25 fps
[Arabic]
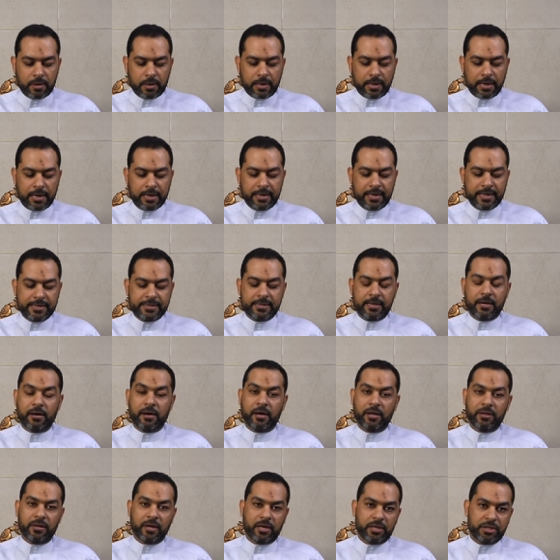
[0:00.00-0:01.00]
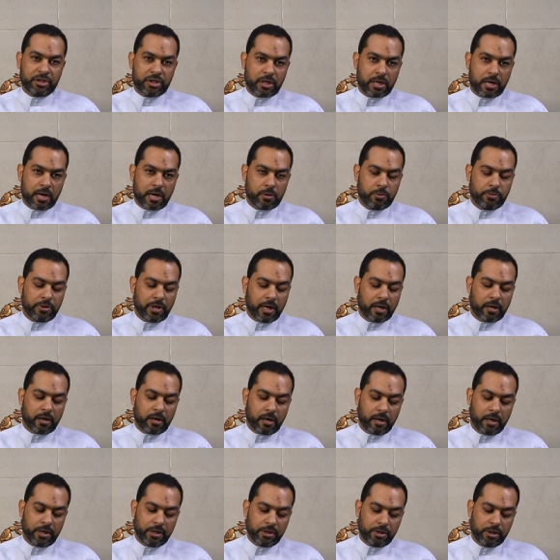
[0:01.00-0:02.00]
أليس هذا إشكال
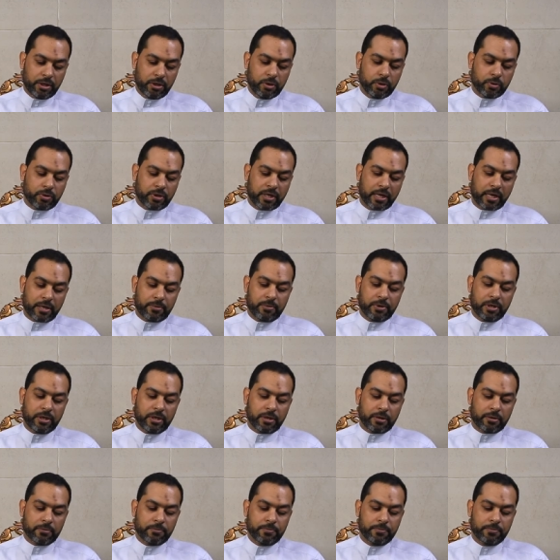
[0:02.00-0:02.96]
عقائدي كبير؟